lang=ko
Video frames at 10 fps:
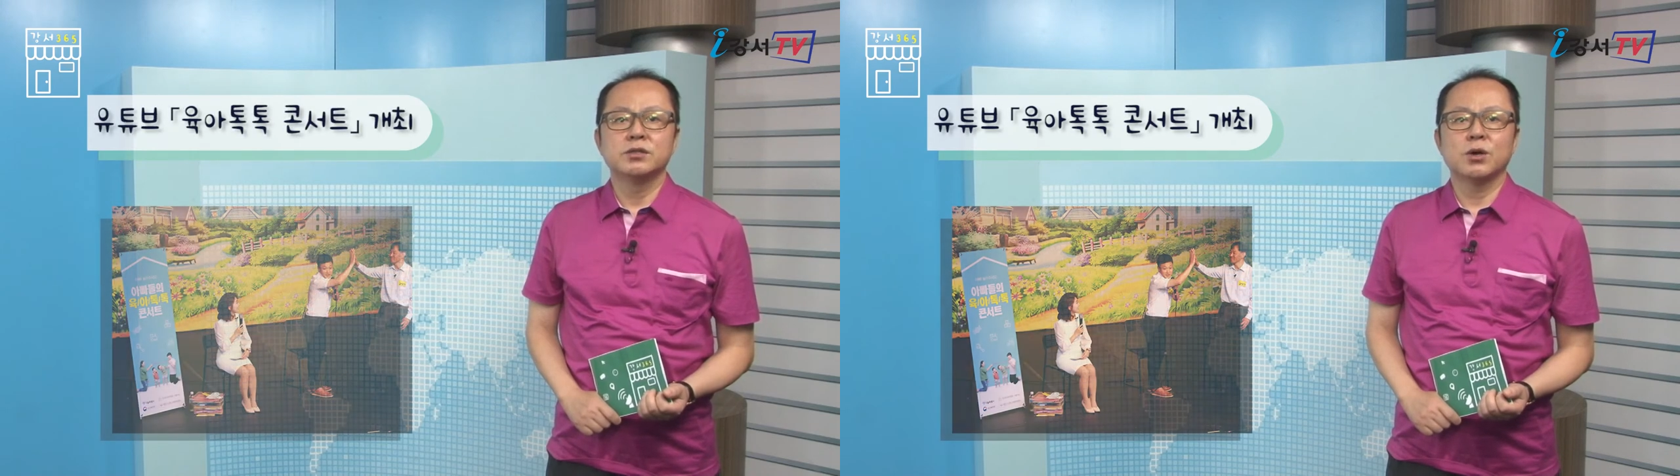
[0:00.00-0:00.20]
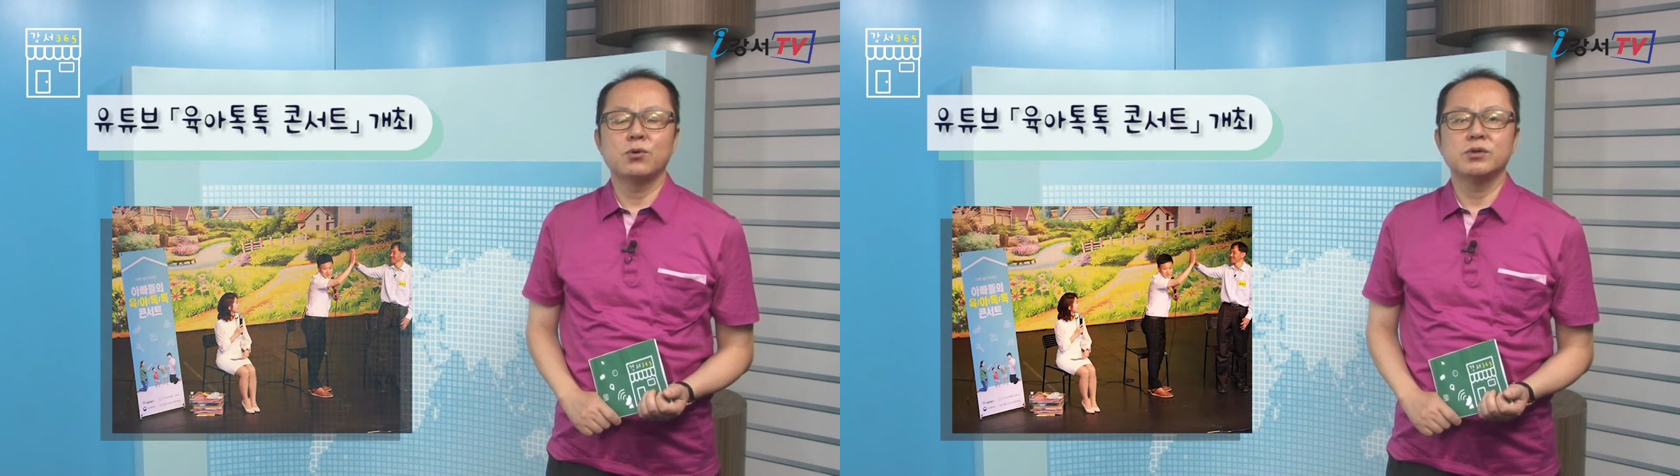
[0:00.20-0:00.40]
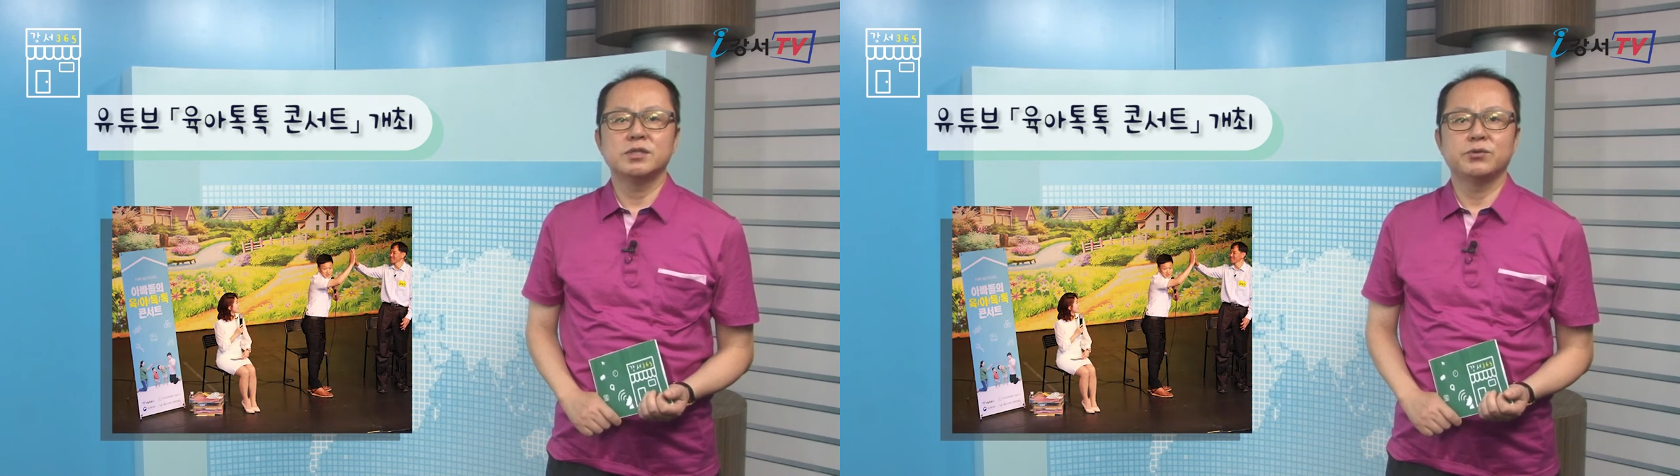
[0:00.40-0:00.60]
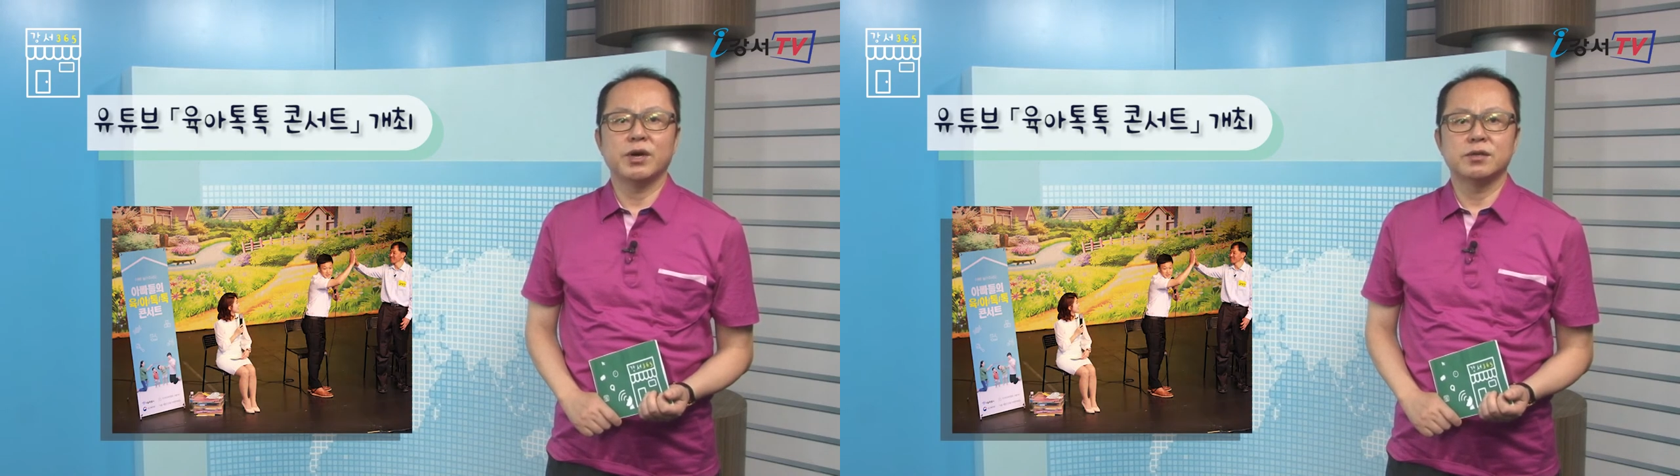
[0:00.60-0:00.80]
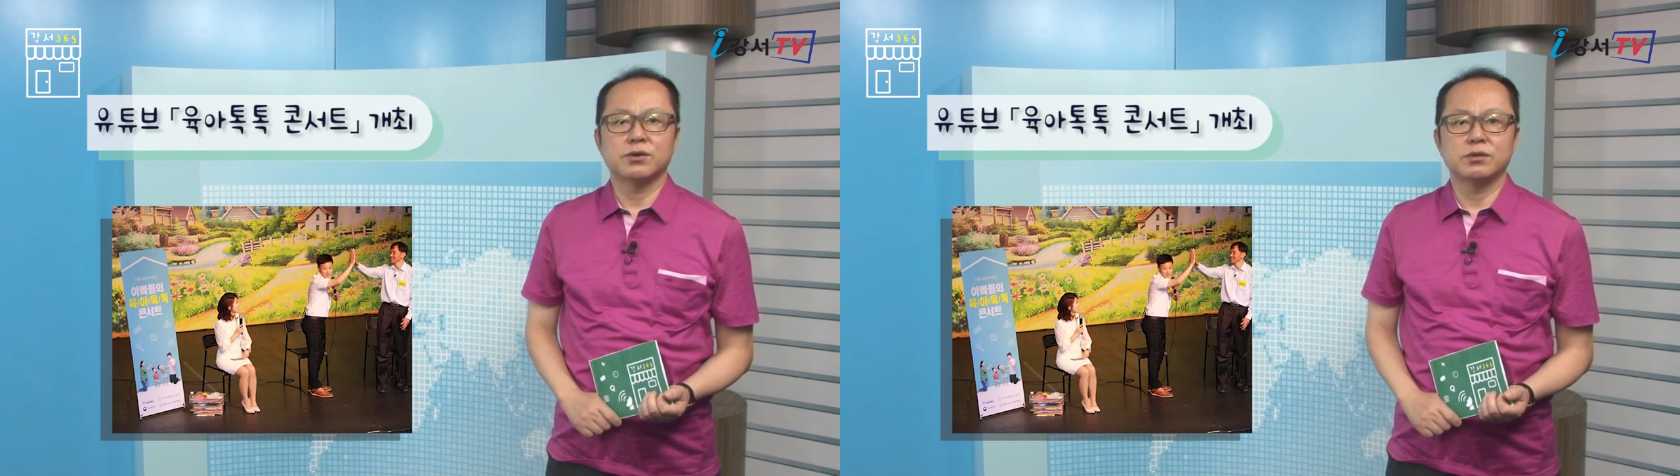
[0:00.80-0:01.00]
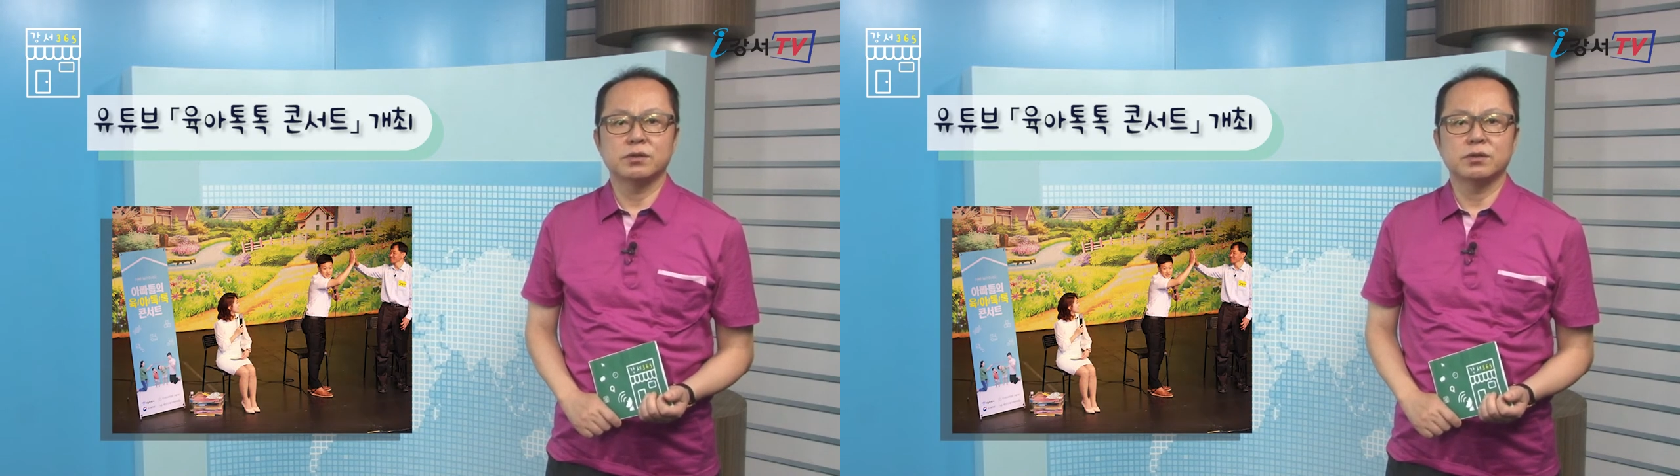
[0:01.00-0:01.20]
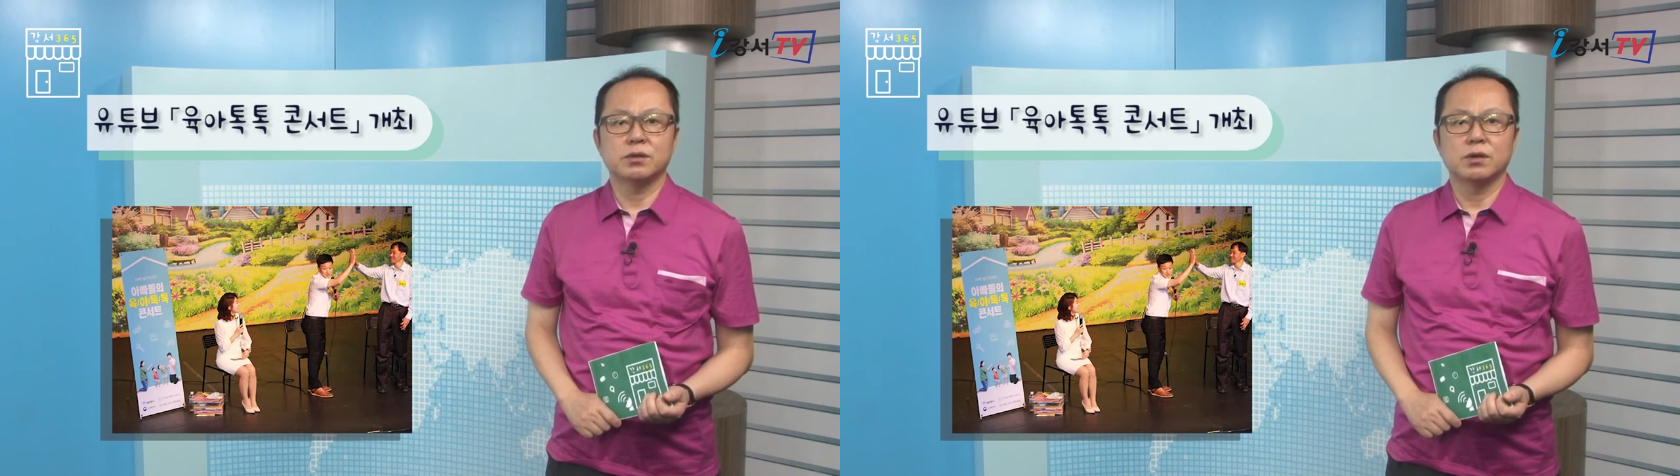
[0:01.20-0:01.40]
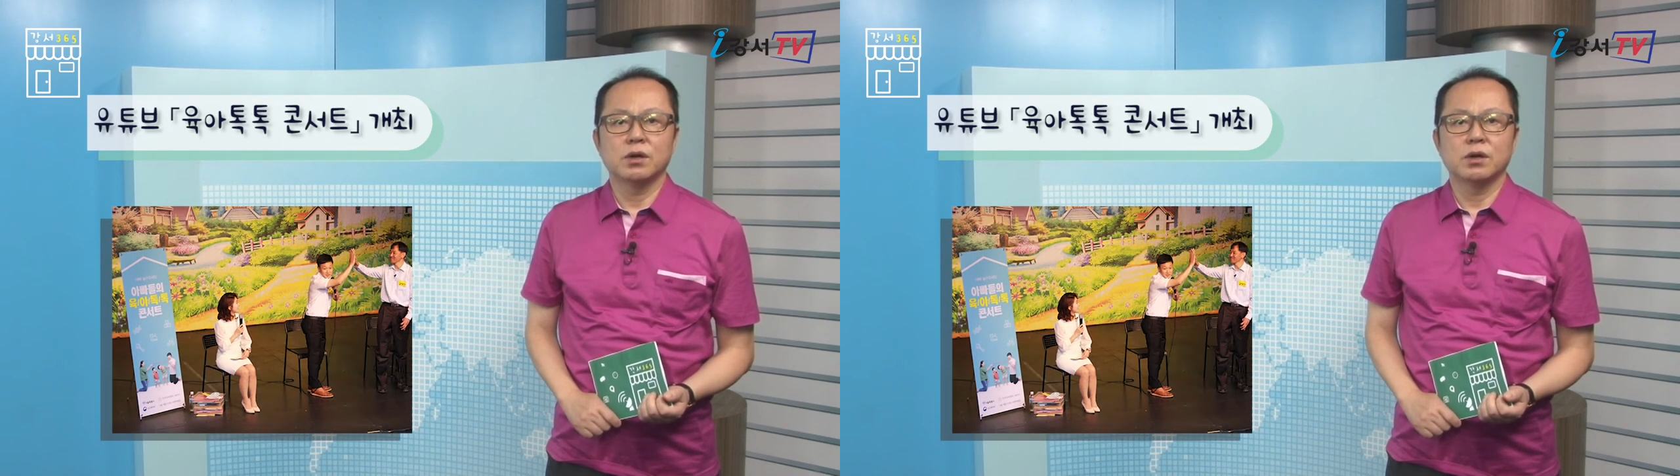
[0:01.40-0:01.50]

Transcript: 서울지회에서는